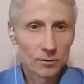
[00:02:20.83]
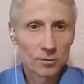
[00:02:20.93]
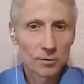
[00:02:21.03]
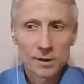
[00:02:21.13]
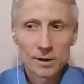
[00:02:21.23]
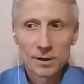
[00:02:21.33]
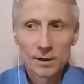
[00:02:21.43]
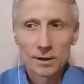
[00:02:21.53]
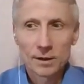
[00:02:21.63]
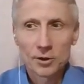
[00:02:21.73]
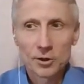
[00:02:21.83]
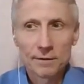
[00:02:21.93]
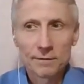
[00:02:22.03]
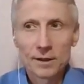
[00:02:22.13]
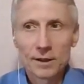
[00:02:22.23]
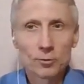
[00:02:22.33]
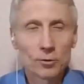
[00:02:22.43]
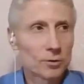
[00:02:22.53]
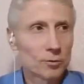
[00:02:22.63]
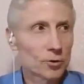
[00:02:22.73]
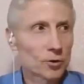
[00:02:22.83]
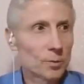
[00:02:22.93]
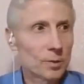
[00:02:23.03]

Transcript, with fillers: То есть это человек, который должен